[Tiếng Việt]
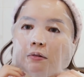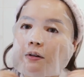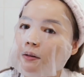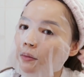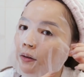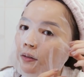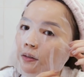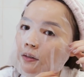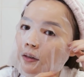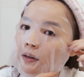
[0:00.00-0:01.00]
Đấy, mọi người
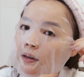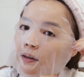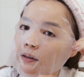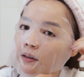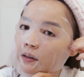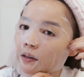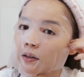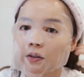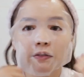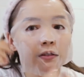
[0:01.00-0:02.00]
nhìn thấy là
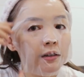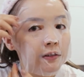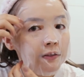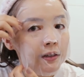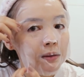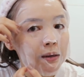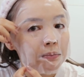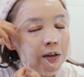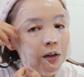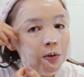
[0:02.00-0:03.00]
nó vừa với cả
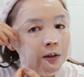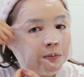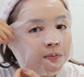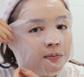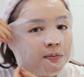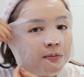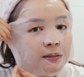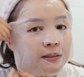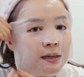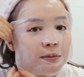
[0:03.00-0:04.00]
mặt mình luôn.
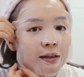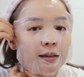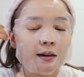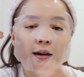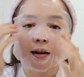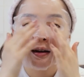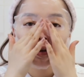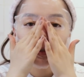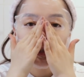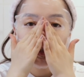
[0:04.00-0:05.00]
Thì trong này
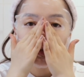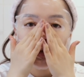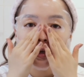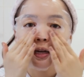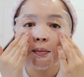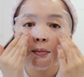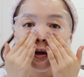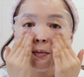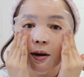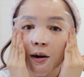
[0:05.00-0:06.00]
có chiết xuất nấm
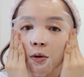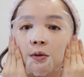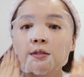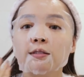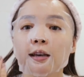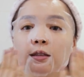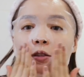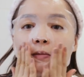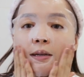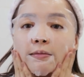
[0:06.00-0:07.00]
Đông Âu sẽ
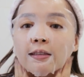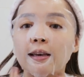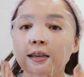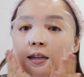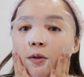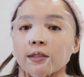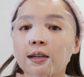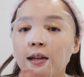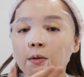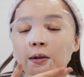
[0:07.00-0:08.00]
giúp làm se khít lỗ
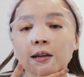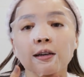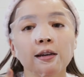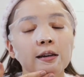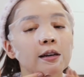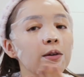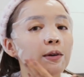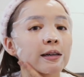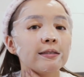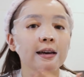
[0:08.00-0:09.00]
chân lông này.
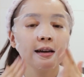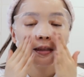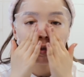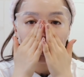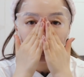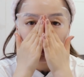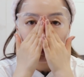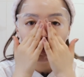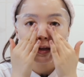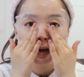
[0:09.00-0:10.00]
Ngoài ra thì còn
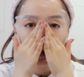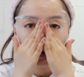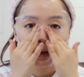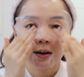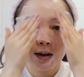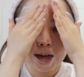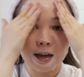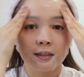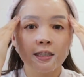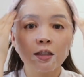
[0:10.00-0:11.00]
có cả gọi
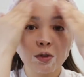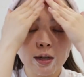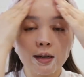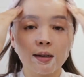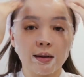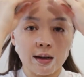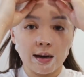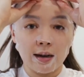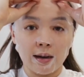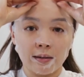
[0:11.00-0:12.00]
là chiết xuất
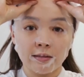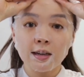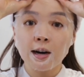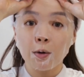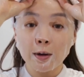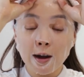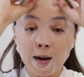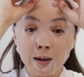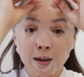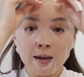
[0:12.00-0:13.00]
uh, dưa hấu
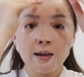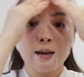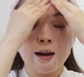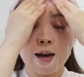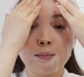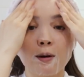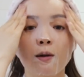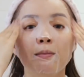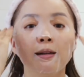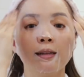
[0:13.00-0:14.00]
non,
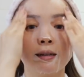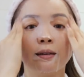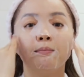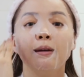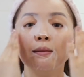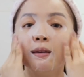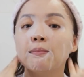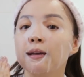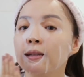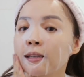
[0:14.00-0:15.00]
hypomelon, baby
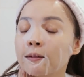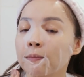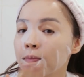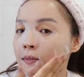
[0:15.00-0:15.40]
melon.